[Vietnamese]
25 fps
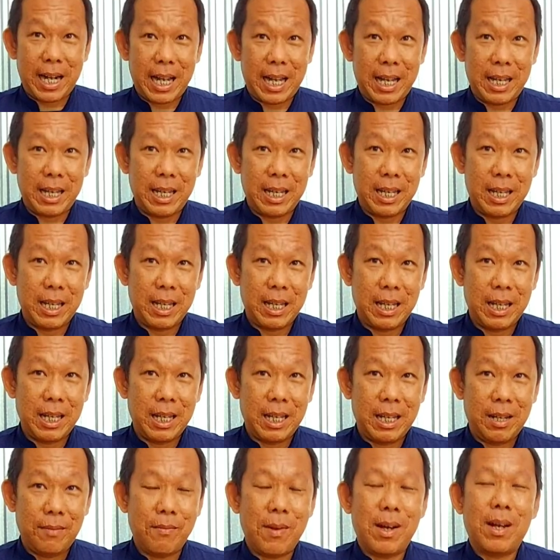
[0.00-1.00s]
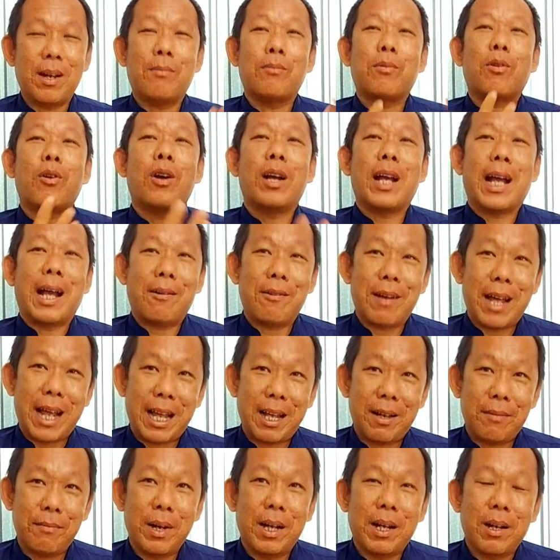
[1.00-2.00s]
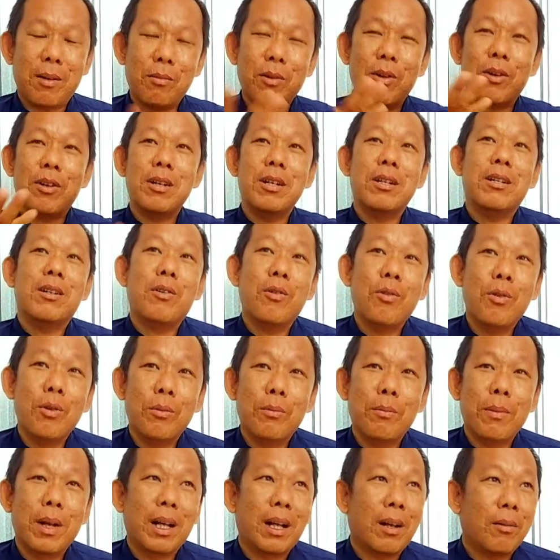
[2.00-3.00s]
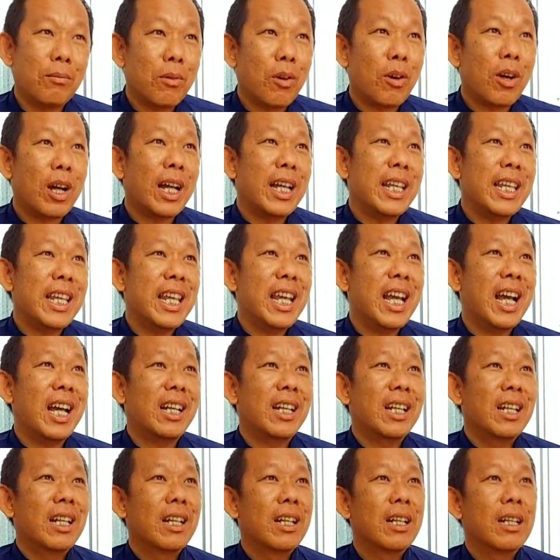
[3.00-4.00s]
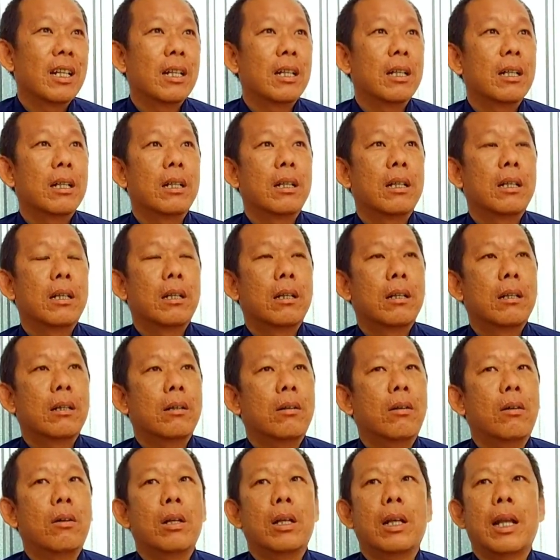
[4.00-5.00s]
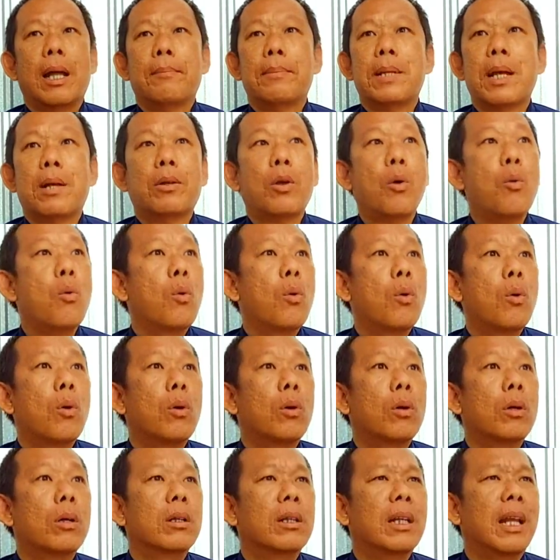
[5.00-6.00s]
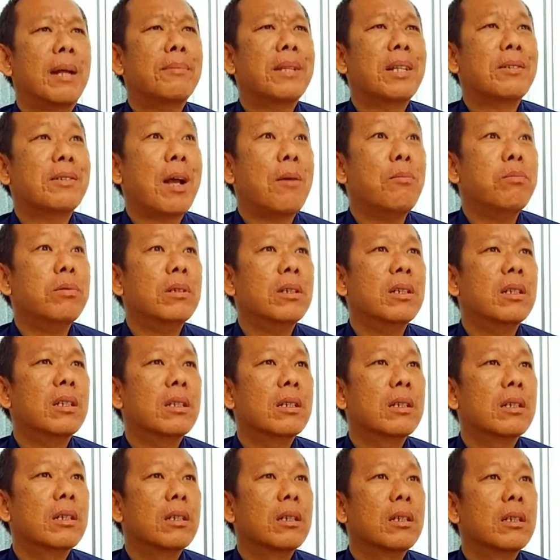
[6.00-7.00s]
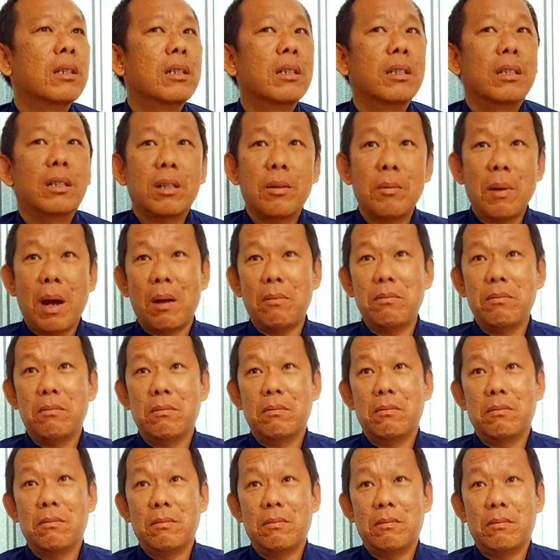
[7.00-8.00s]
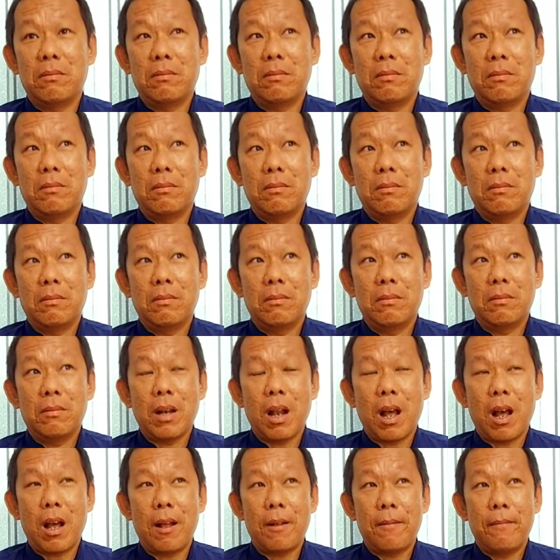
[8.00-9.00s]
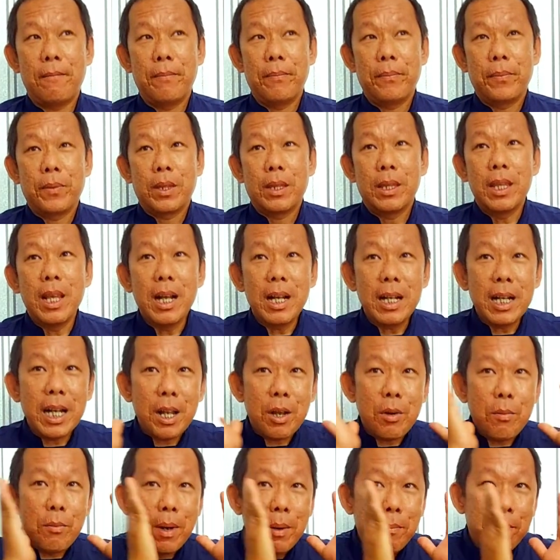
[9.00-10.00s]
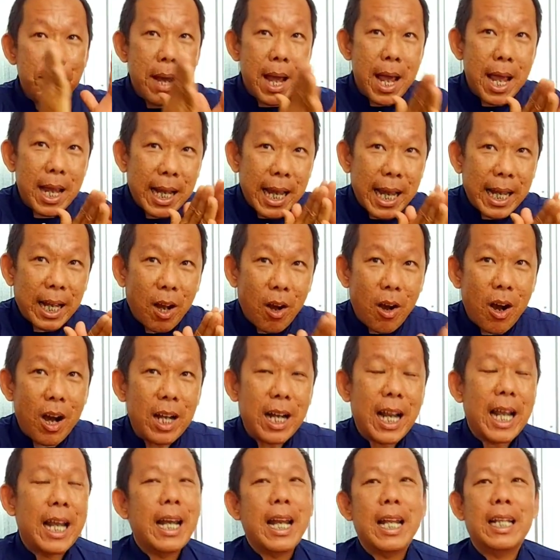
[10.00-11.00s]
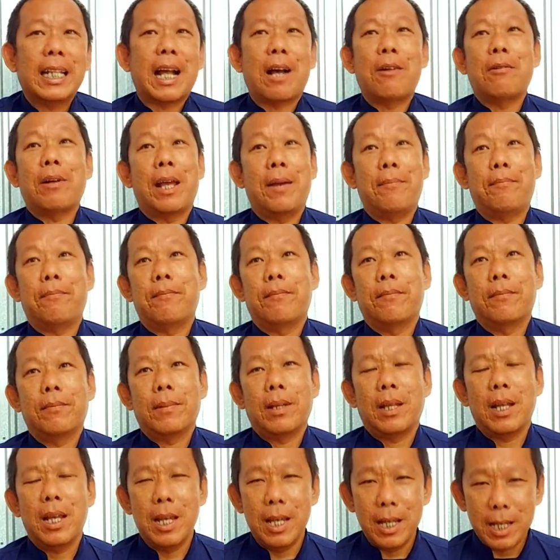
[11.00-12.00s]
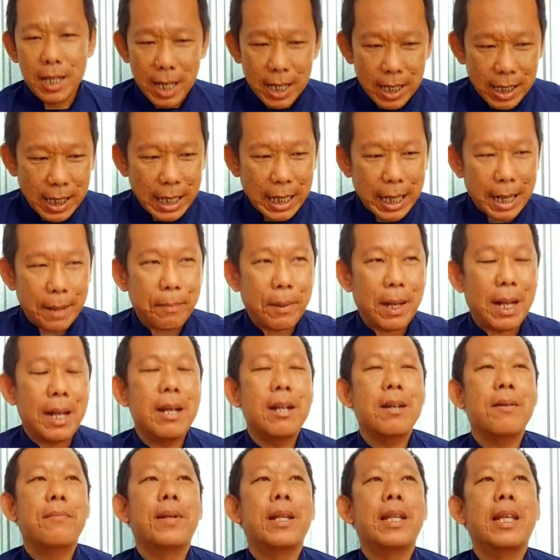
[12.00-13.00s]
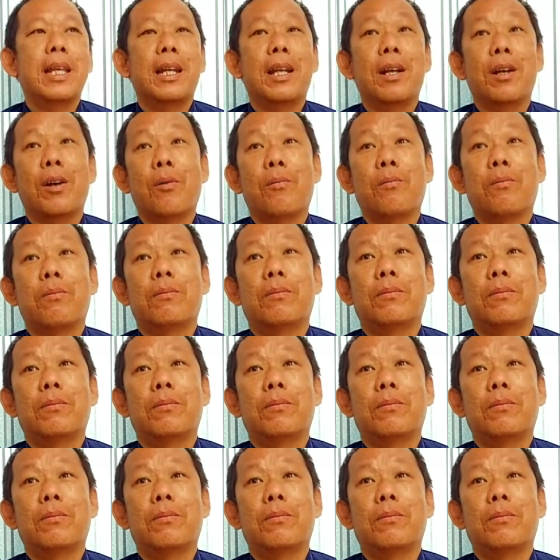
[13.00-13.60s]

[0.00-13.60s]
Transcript: này mình không có gạo ăn mình không có nước uống mình không có cái gì hết rồi làm sao tu làm sao sống đúng không đó nhưng nếu mình mê cái có này để tạo nghiệp thì chính cái nghiệp này đưa mình về địa ngục